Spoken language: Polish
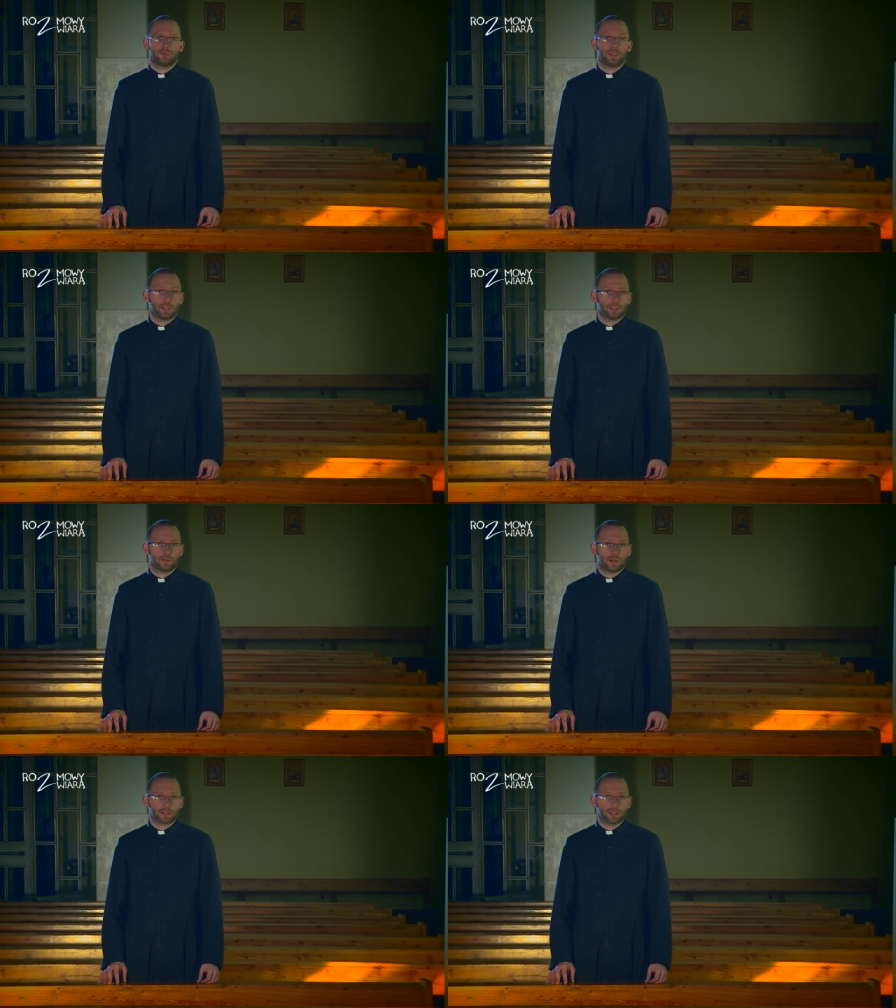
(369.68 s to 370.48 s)
treść
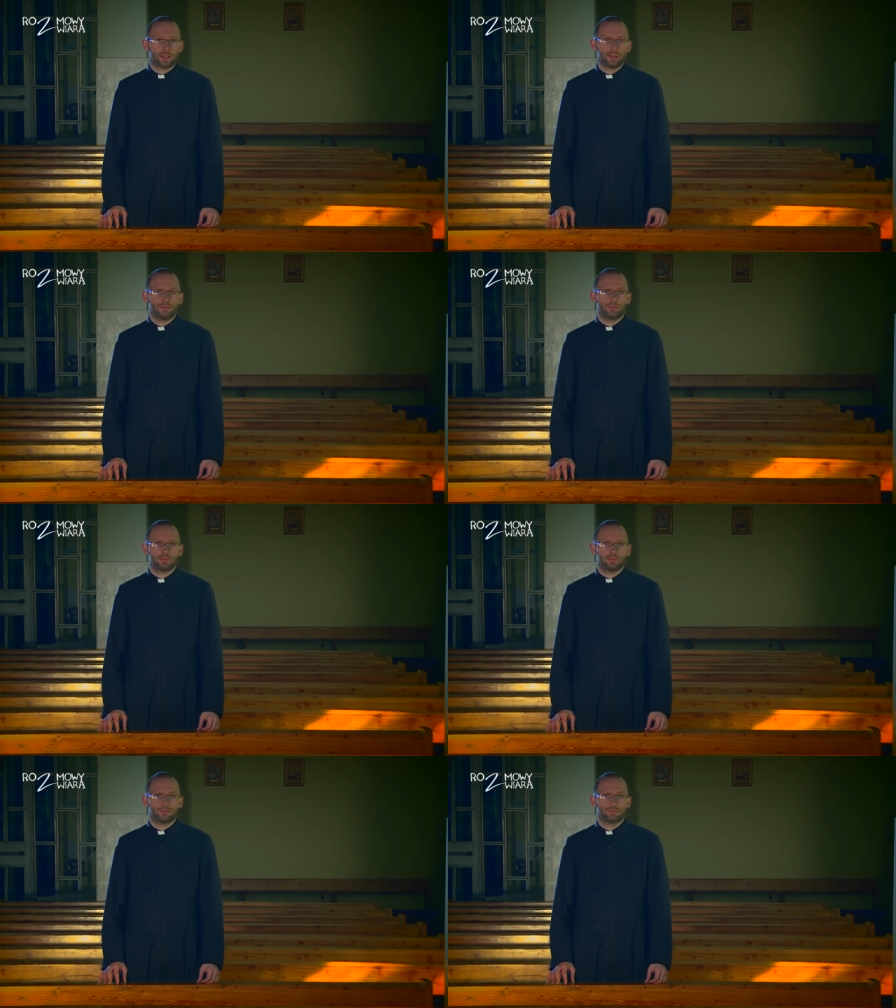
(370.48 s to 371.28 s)
Ewangelii?
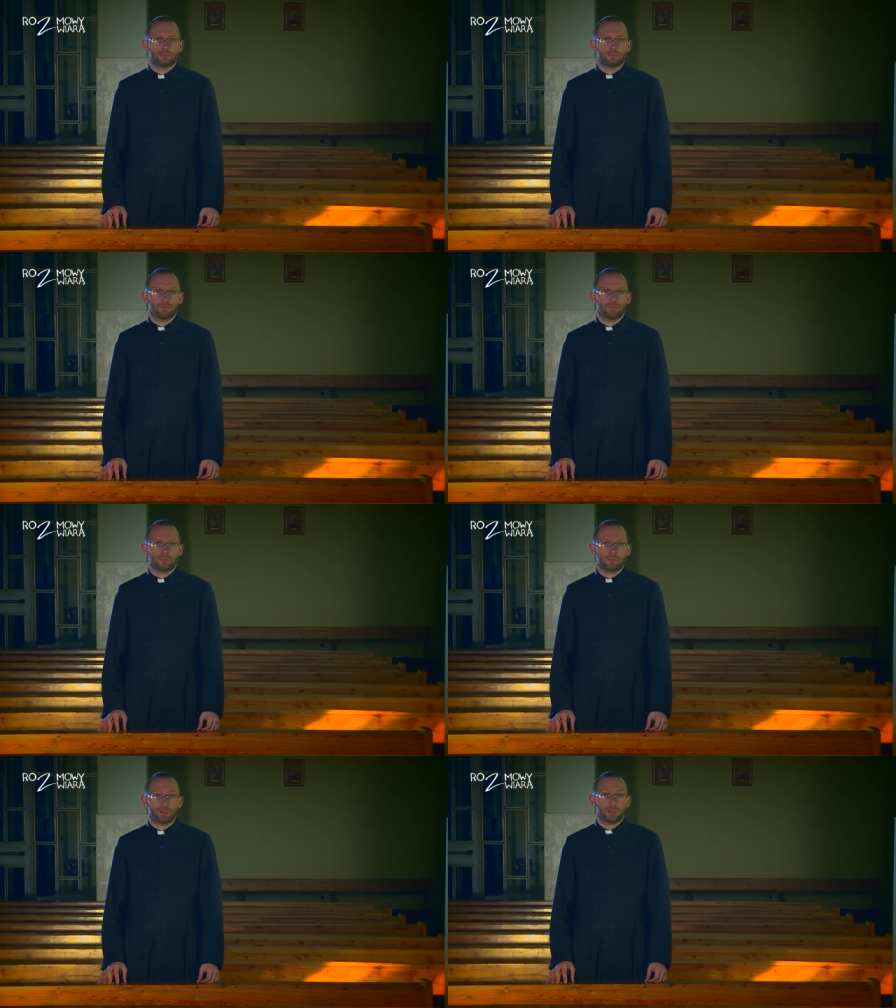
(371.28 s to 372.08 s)

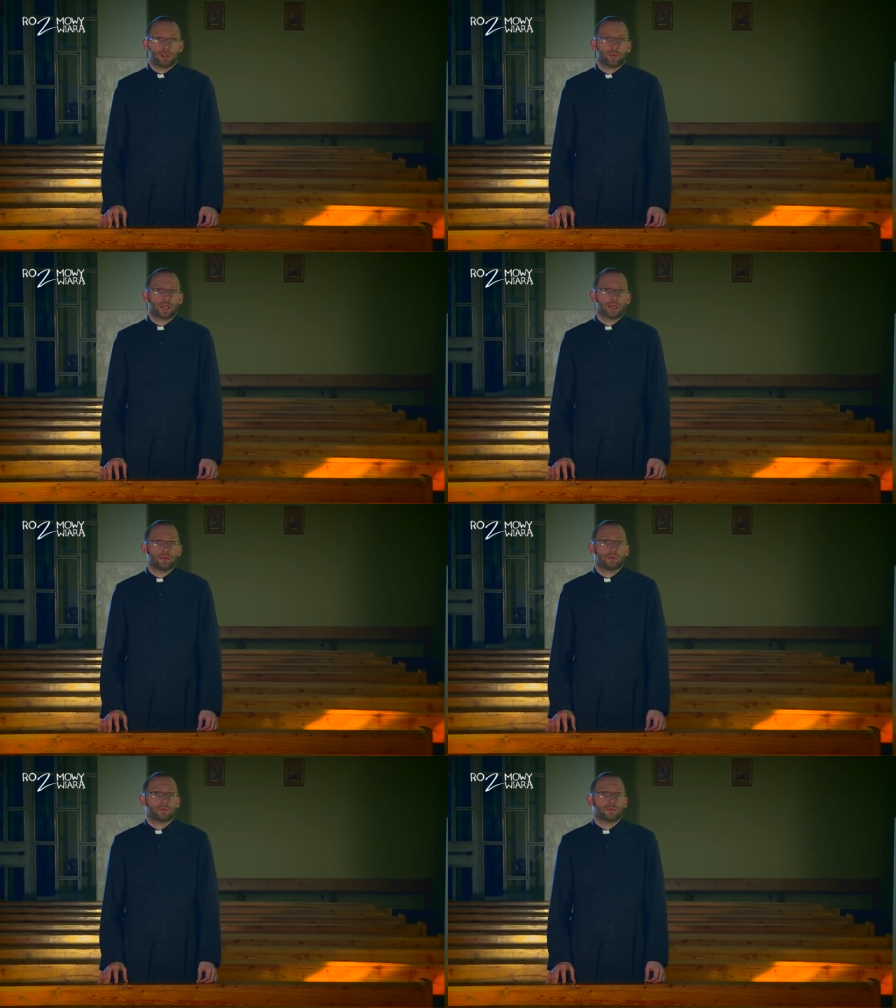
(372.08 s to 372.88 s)
Czy trzeba
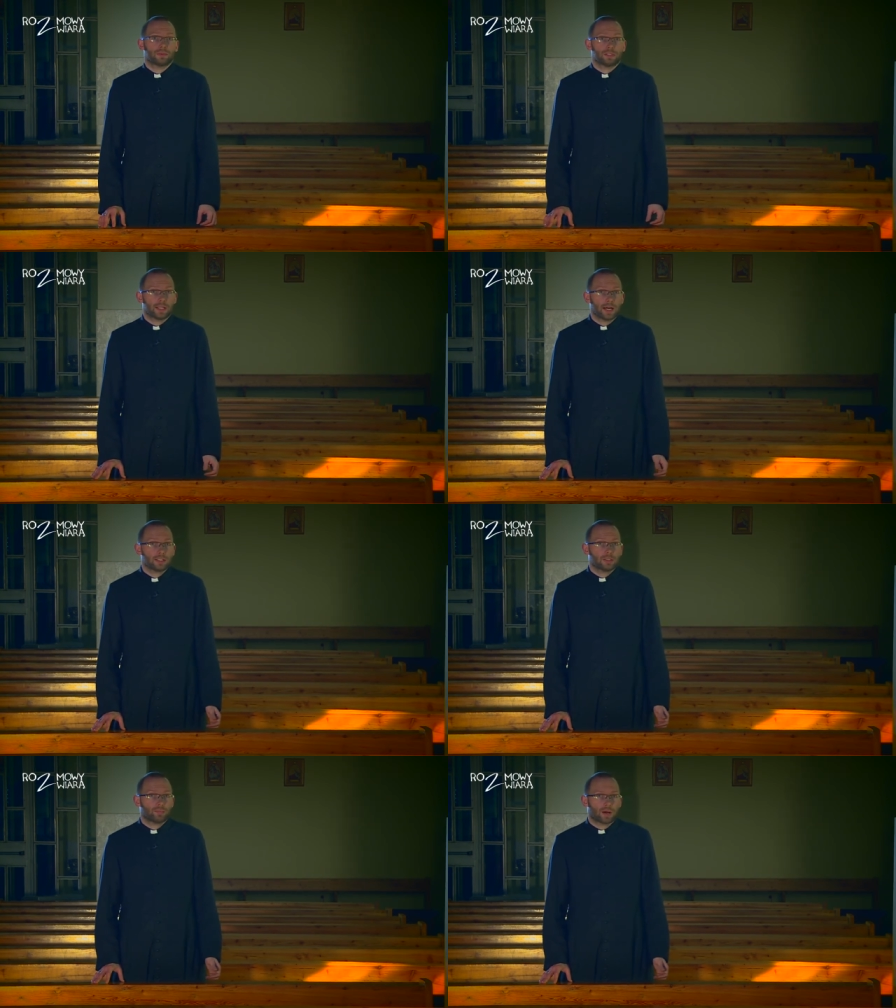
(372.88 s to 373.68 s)
ją
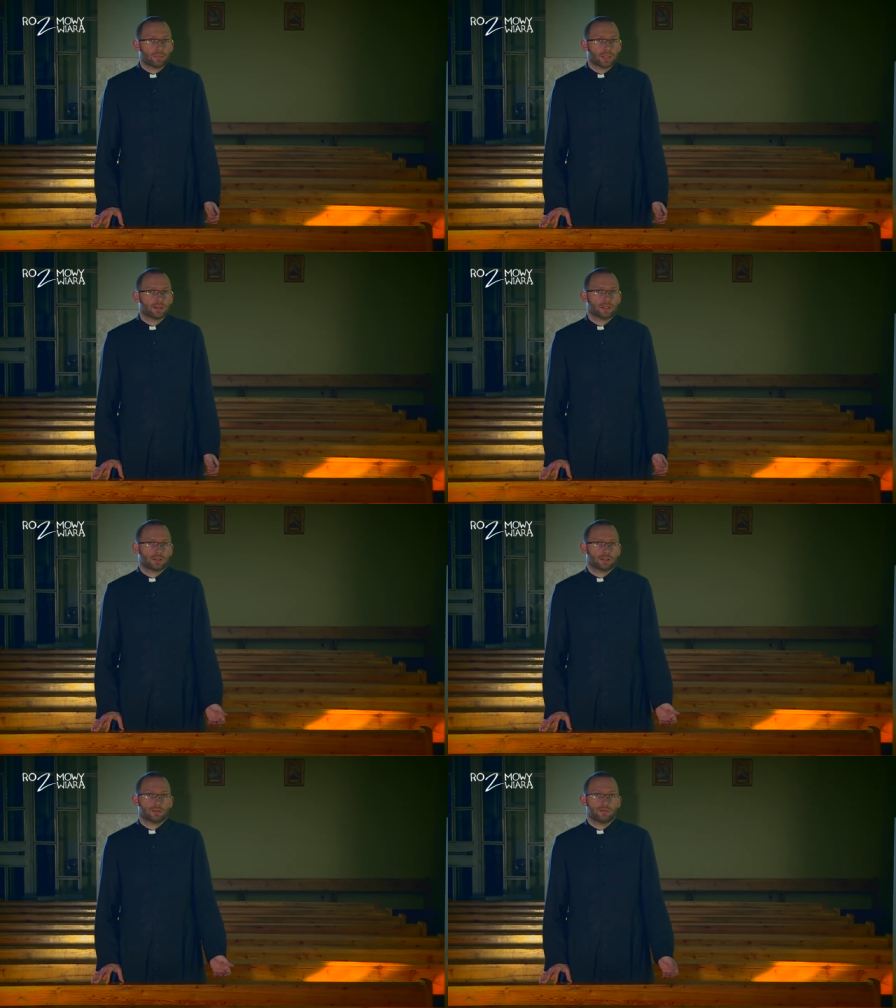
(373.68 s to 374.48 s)
znać,
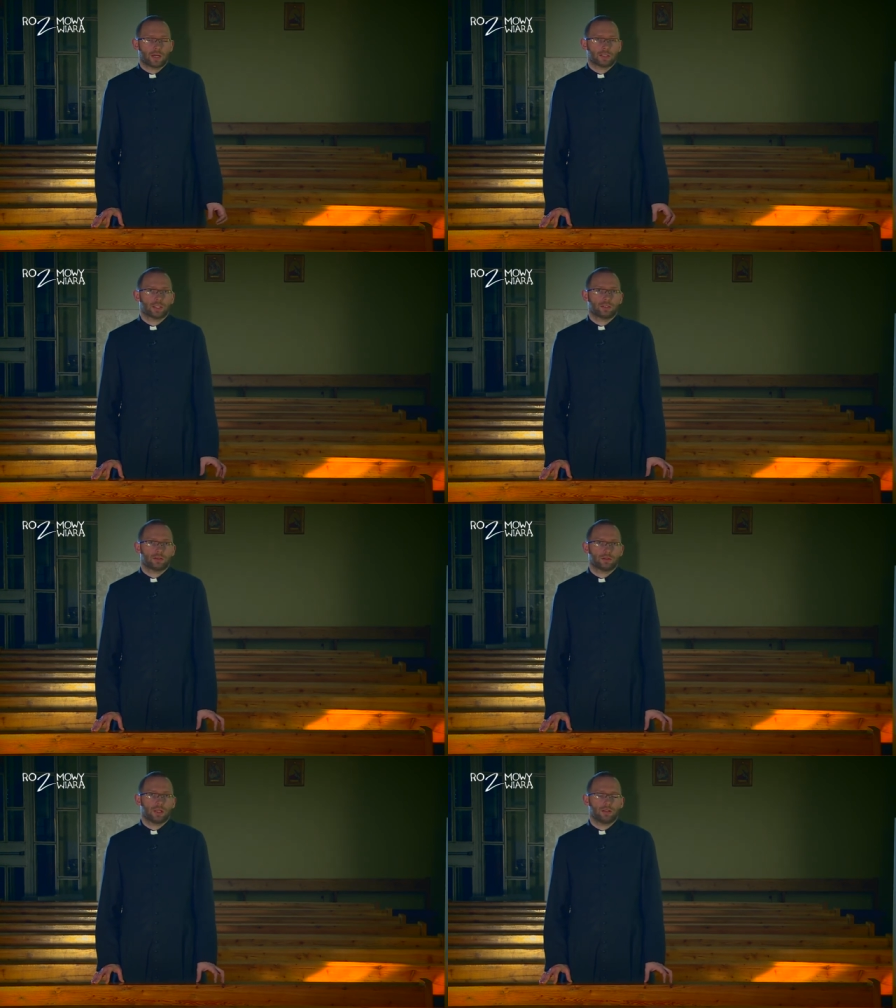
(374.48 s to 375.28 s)
pamiętać, wracać
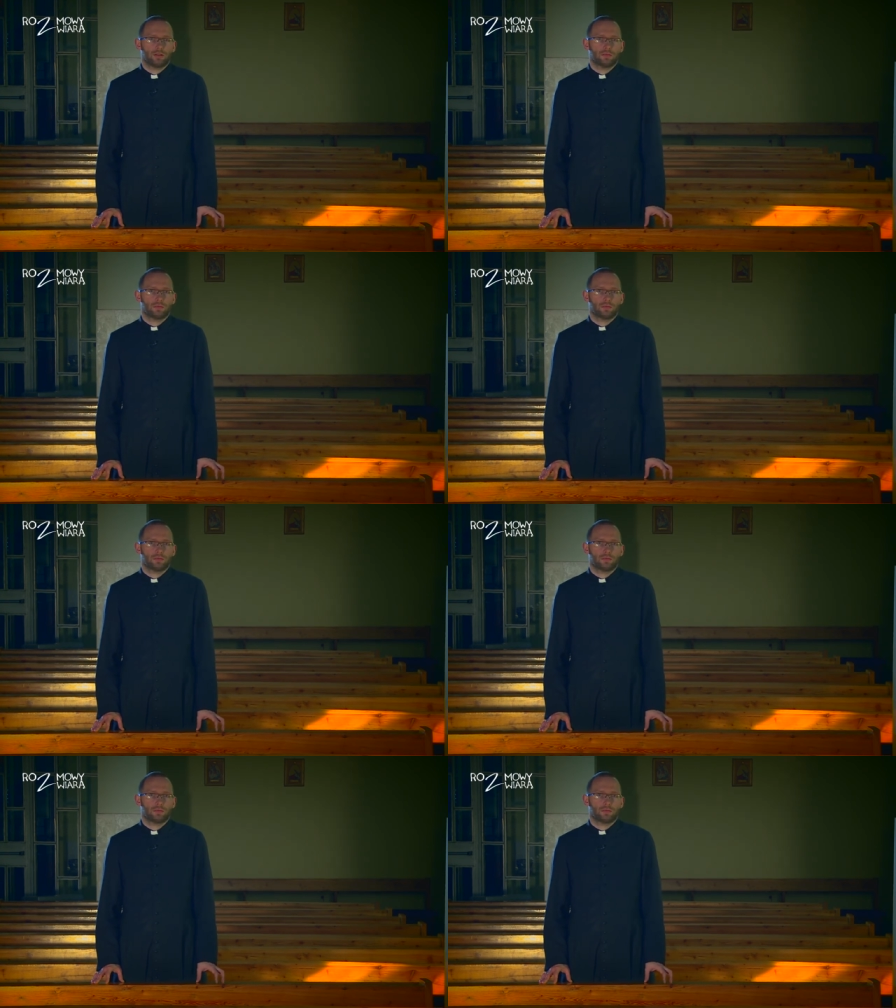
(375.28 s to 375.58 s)
do niej?